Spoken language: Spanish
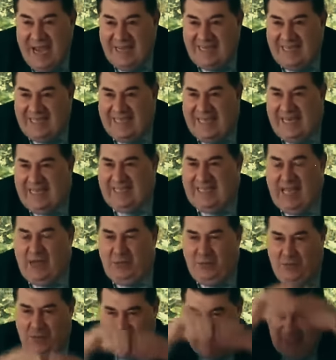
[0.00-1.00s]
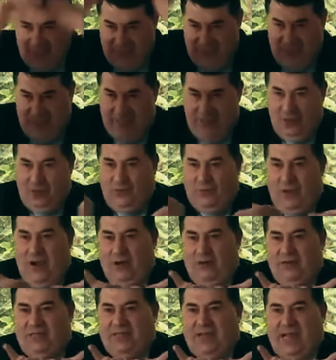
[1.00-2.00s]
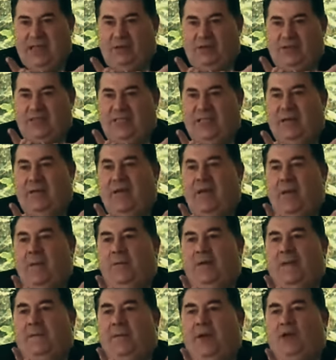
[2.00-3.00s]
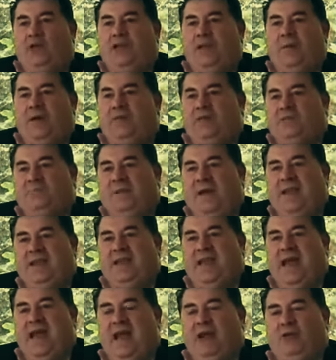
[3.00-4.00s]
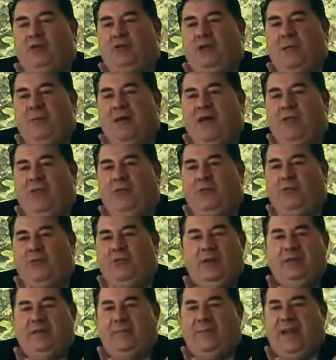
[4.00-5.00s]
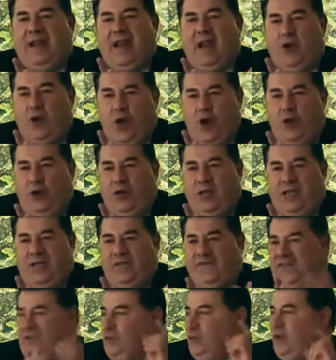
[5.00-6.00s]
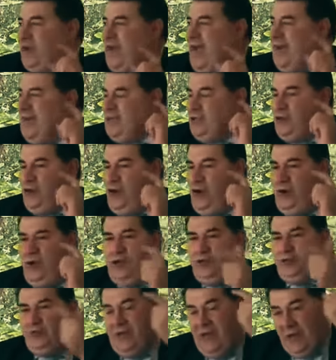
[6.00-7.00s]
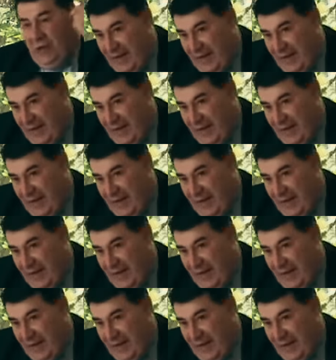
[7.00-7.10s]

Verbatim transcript: ¿existe el Estado así entendido como algo abstracto? ¿Existe, por ejemplo, algo llamado España, algo llamado Guatemala? No. Efectos reales, no. Es una